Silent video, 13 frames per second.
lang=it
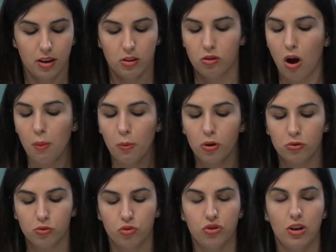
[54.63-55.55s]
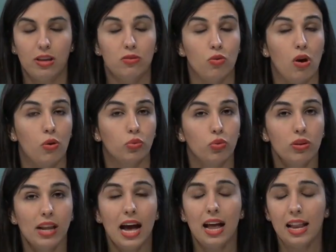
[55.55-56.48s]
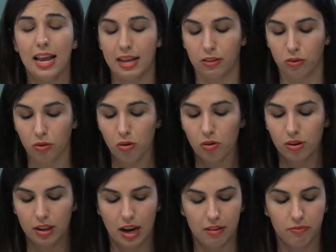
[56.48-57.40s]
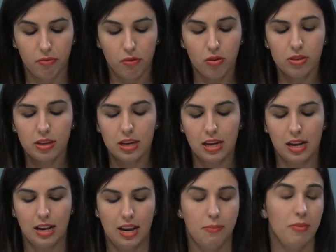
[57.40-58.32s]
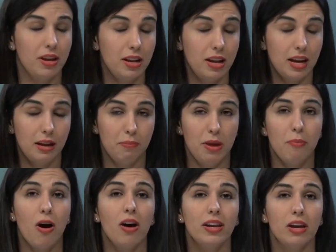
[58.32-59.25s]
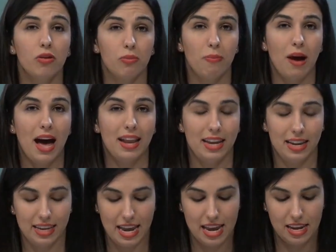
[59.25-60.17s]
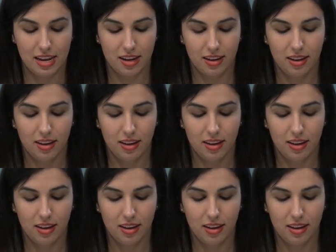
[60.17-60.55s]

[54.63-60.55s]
Dopo il successo autunnale, torna a fondi il Memorie Urbane Day.